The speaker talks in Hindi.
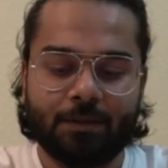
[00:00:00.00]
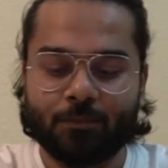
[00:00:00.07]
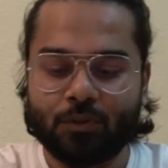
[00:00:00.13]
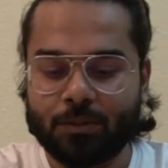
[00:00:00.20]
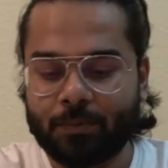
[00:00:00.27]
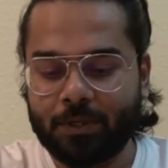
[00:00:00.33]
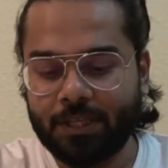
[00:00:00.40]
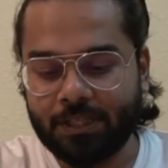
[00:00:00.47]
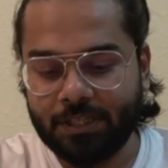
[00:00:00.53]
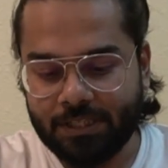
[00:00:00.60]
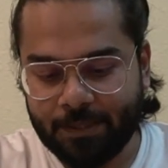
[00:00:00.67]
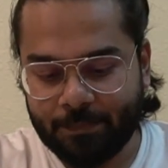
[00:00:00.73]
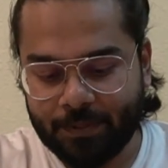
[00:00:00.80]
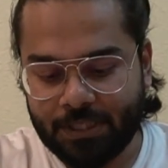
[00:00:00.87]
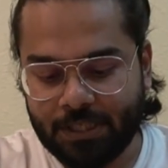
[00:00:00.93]
ये मुझे बड़े दिन से
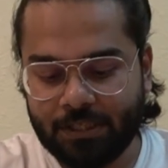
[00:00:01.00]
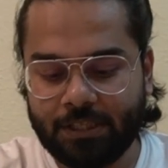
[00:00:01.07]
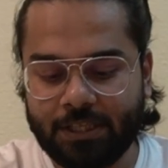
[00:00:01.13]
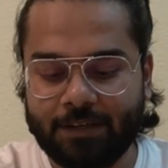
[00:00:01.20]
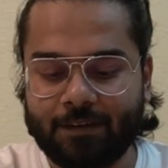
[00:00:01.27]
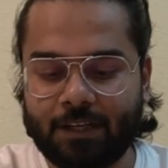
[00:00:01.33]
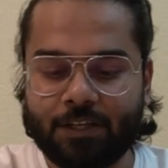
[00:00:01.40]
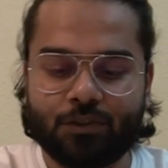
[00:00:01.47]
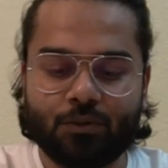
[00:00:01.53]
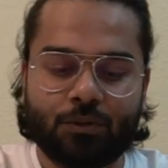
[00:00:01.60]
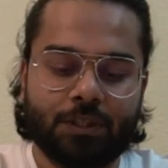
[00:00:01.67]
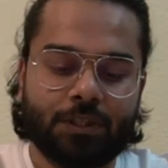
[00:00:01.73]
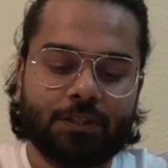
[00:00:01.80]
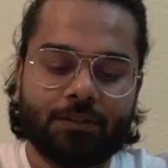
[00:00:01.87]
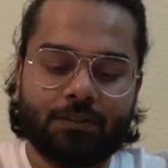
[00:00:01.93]
पसंद थे ये वाले
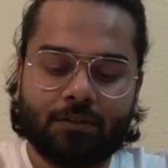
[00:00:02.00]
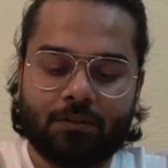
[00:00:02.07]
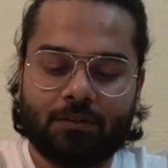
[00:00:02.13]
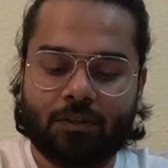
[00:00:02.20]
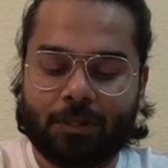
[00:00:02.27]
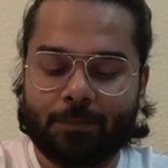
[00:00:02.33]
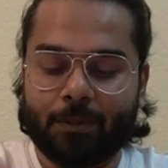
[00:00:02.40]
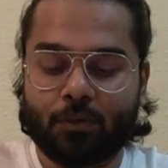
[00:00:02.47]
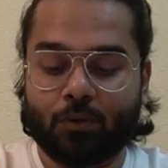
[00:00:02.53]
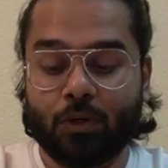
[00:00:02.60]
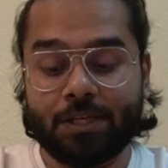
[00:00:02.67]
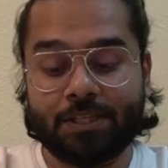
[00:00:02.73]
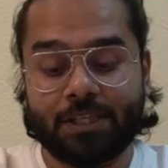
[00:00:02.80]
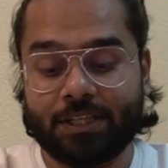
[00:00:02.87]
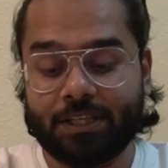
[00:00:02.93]
जूते और ये बिल्कुल
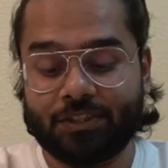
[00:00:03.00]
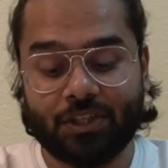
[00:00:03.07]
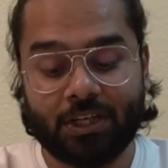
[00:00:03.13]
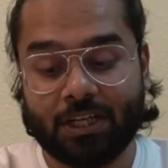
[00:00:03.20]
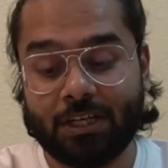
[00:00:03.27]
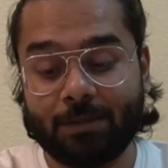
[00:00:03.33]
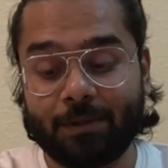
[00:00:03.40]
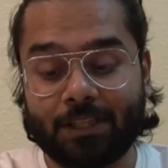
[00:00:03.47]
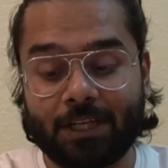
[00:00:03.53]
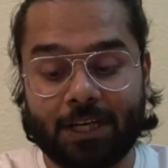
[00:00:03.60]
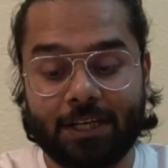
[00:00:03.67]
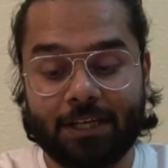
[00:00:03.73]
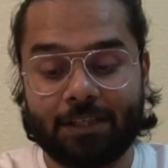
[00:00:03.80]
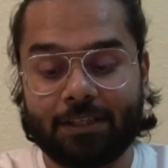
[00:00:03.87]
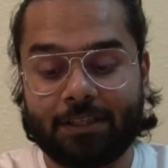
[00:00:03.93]
असली हैं शक्ल बता
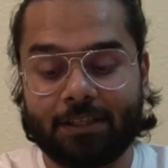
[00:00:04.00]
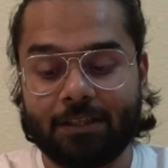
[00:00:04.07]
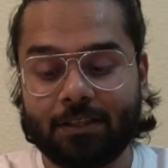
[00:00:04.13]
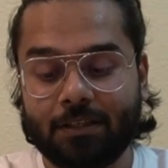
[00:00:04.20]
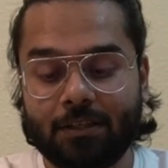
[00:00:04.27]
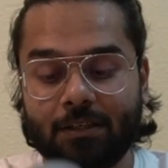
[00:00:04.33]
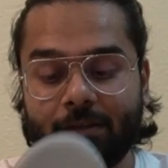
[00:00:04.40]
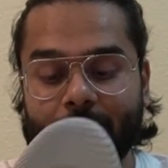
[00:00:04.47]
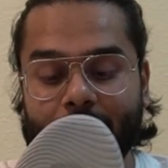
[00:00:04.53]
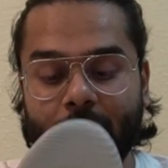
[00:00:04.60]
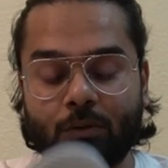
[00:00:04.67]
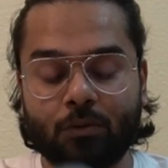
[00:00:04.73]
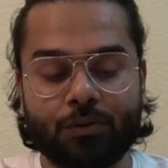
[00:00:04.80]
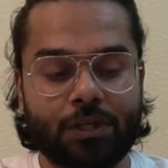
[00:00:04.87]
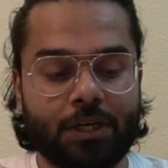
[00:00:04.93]
रही है इनकी
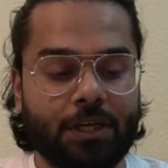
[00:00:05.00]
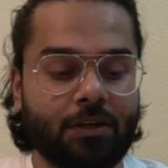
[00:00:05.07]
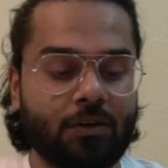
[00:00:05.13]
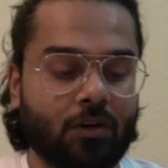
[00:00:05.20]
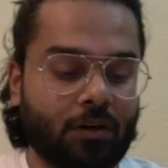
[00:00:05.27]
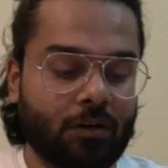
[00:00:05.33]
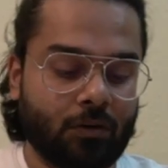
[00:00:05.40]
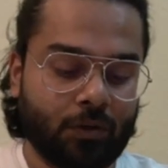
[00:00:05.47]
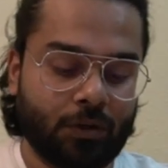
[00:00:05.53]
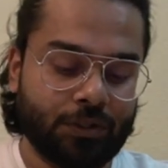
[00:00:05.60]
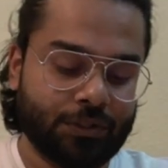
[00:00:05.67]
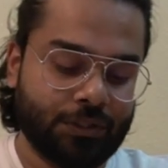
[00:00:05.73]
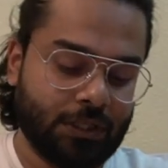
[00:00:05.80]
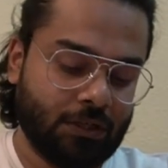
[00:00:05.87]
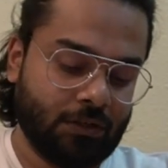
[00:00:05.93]
बिल्कुल सही और
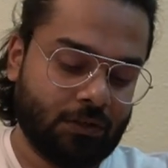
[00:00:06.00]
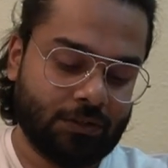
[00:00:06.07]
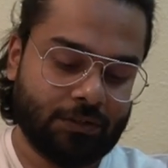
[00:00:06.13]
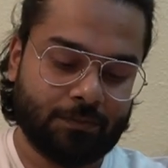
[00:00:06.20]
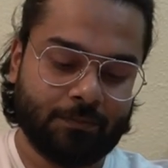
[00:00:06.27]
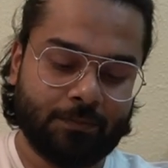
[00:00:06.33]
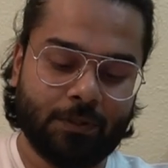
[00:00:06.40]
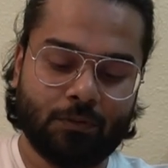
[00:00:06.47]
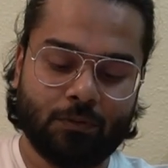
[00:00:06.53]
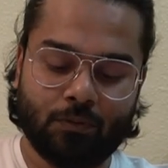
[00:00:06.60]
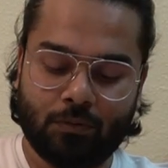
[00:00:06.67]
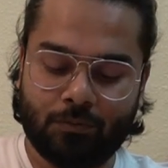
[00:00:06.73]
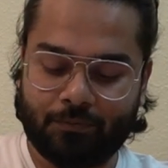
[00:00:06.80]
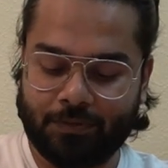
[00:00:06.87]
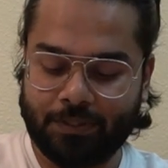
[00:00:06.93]
ओरिजिनल और
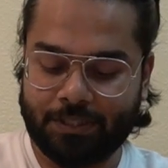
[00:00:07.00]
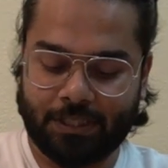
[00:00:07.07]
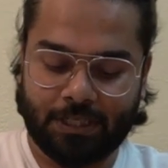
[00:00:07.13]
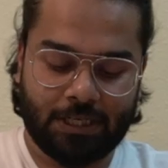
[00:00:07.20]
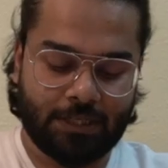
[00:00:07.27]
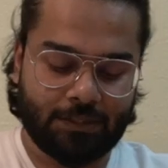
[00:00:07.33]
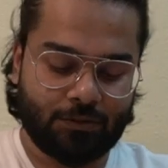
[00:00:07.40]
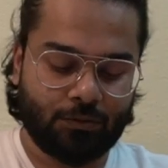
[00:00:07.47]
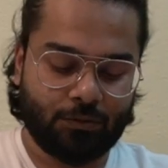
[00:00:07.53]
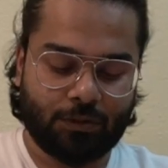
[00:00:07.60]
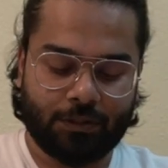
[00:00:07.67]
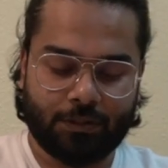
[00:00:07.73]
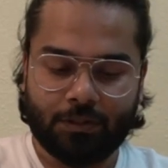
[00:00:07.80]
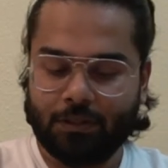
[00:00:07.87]
बिल्कुल फर्स्ट क्लास जूते